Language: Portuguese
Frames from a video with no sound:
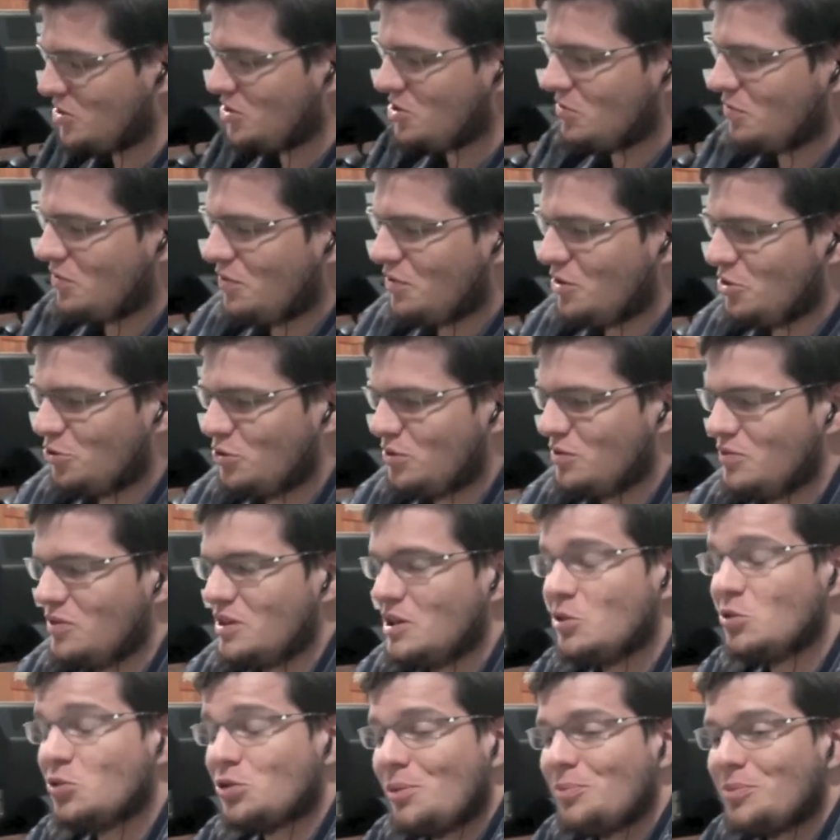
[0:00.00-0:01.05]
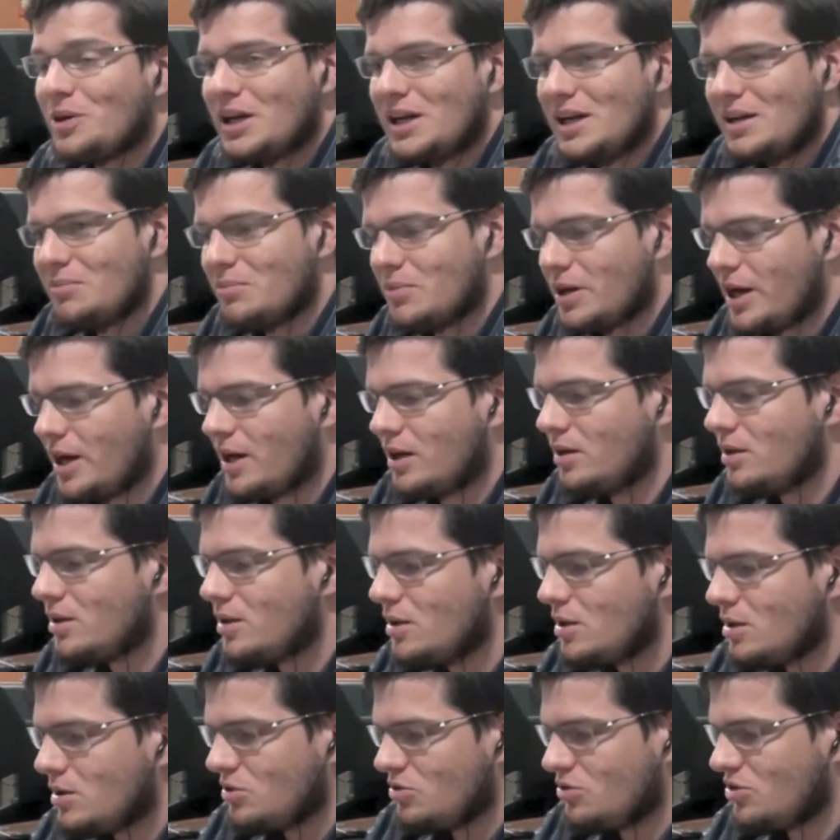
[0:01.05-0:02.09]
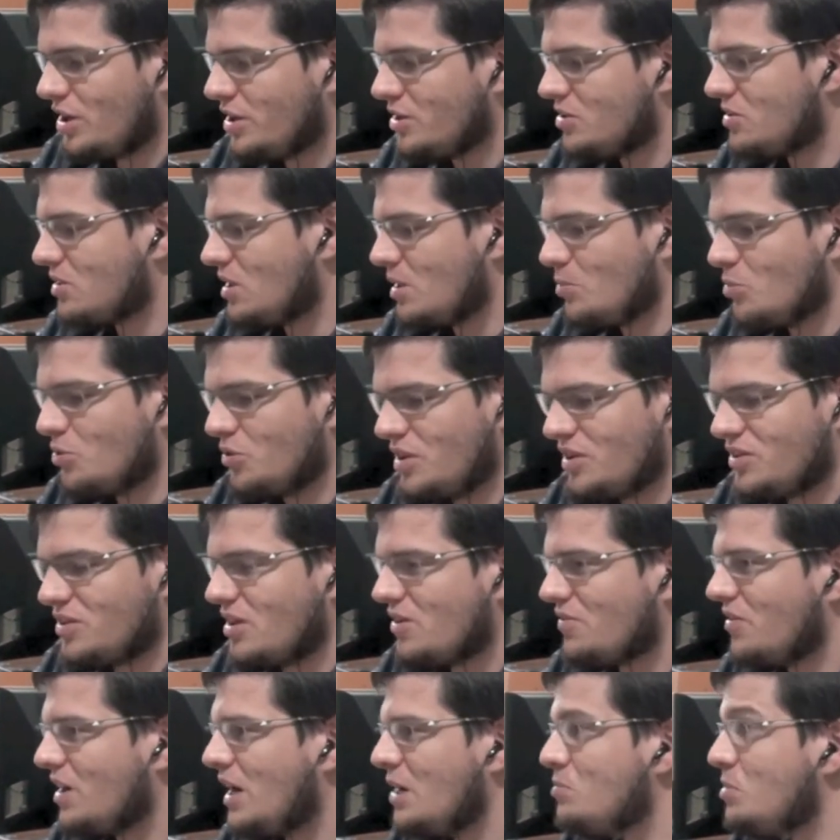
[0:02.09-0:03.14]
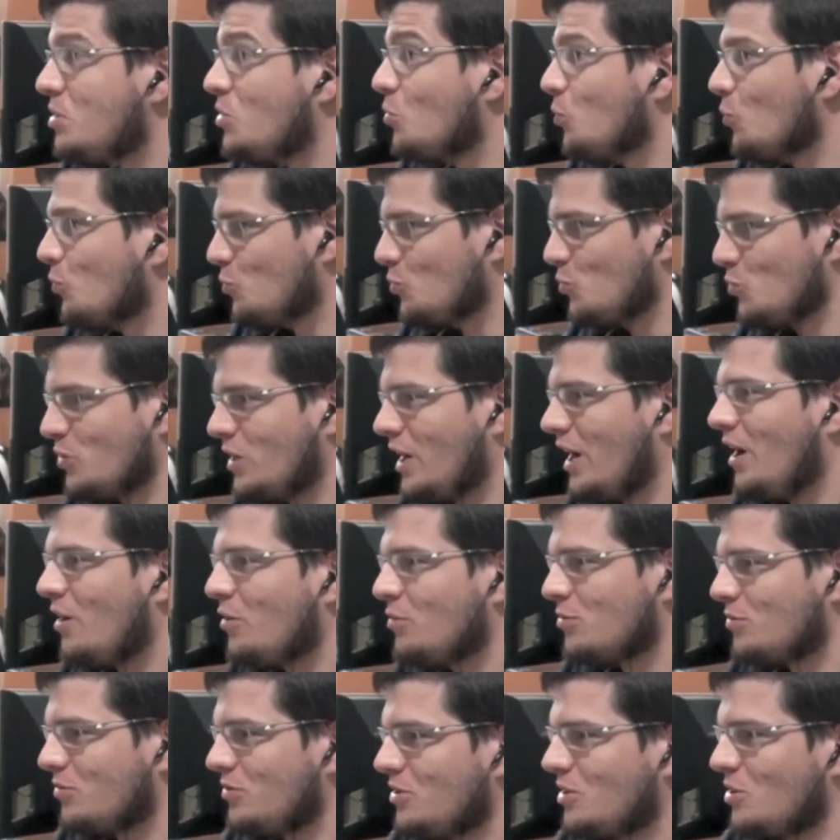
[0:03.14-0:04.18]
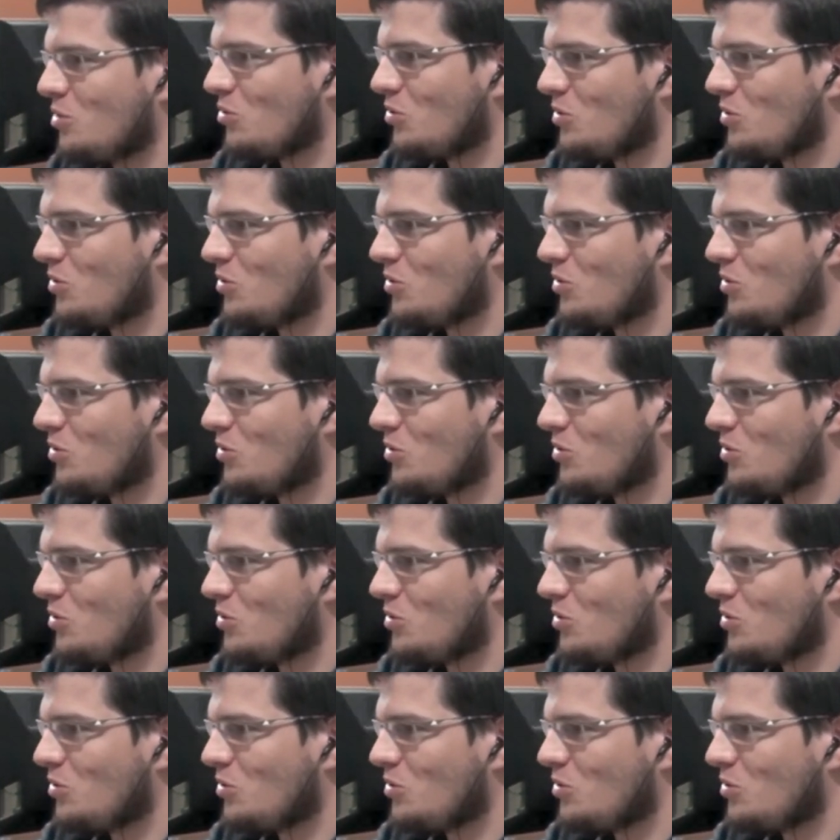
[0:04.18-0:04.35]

rapidinho viver Joinville, só para lembrar, já que estamos nessa vibe cultural no